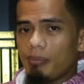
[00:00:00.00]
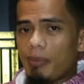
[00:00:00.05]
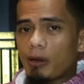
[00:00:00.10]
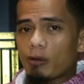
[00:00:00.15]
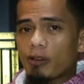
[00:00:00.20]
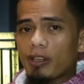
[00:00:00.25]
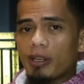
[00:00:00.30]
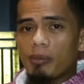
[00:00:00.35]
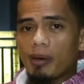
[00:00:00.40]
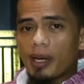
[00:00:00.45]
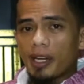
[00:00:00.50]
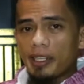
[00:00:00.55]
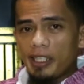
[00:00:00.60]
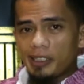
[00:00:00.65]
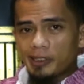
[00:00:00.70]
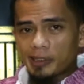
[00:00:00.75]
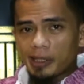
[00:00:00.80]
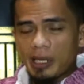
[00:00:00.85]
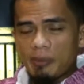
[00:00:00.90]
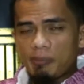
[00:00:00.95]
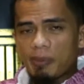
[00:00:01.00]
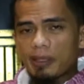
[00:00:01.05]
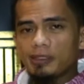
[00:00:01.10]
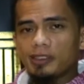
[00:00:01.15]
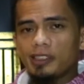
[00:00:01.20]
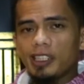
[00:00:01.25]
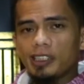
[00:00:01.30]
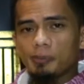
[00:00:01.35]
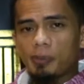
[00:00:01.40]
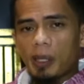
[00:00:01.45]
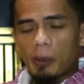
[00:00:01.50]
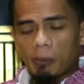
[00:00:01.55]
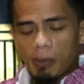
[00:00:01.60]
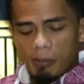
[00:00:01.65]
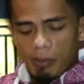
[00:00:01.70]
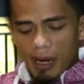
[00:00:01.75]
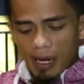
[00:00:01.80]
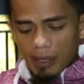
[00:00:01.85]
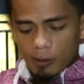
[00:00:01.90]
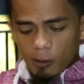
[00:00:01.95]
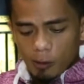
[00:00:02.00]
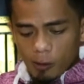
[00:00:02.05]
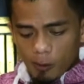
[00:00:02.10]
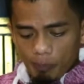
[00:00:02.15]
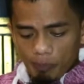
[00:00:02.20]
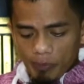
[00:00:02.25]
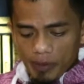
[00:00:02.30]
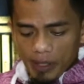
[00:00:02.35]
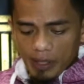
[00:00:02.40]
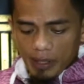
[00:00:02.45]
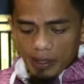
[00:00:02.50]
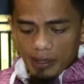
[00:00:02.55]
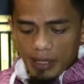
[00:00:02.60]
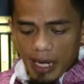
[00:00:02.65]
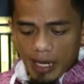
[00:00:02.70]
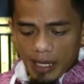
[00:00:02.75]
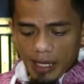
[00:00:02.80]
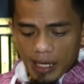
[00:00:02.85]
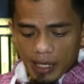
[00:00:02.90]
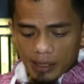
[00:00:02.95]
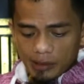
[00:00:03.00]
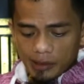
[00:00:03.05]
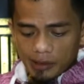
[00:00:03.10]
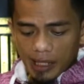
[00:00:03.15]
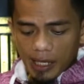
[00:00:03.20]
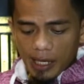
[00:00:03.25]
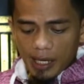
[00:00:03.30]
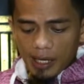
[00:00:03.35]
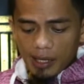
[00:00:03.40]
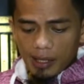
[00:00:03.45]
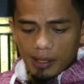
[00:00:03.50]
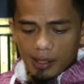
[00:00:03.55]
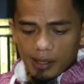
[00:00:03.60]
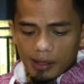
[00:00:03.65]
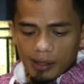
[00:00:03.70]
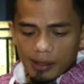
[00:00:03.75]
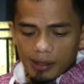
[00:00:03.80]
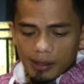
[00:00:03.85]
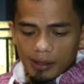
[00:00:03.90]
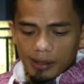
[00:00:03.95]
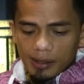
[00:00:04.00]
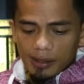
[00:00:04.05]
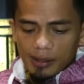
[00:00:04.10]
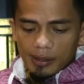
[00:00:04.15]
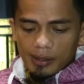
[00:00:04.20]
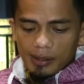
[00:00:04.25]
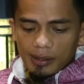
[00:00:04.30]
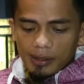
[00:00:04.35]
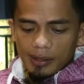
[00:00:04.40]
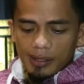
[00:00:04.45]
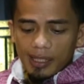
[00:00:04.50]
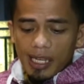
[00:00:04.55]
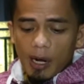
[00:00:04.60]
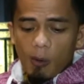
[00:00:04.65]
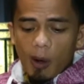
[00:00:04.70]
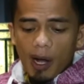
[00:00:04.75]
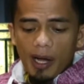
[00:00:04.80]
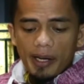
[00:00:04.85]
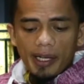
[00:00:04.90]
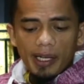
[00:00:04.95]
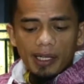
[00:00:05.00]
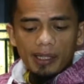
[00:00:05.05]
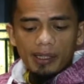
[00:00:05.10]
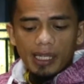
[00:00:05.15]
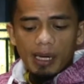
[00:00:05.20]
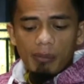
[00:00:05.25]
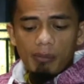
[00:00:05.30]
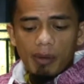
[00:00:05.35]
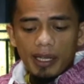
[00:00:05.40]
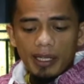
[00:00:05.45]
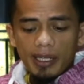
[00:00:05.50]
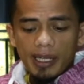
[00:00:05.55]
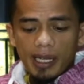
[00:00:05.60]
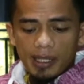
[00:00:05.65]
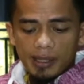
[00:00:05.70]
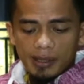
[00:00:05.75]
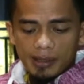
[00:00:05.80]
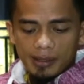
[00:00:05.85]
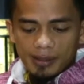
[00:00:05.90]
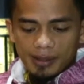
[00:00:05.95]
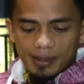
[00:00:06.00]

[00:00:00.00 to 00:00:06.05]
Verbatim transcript: Meron na mga discrepancies, pagbabago, dahil sa gawa ng kamay ng